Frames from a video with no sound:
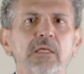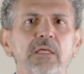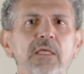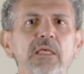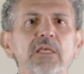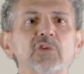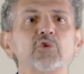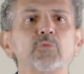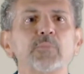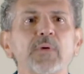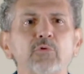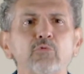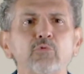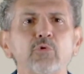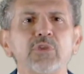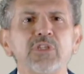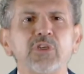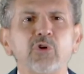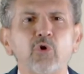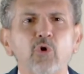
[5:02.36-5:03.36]
e
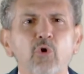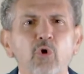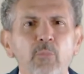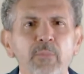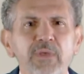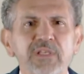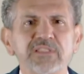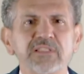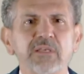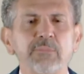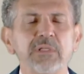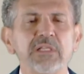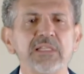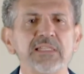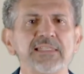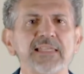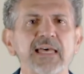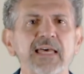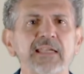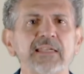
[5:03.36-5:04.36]
soprattutto di come
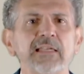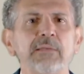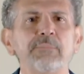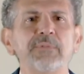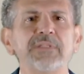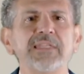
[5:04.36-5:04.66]
stabilizzare nel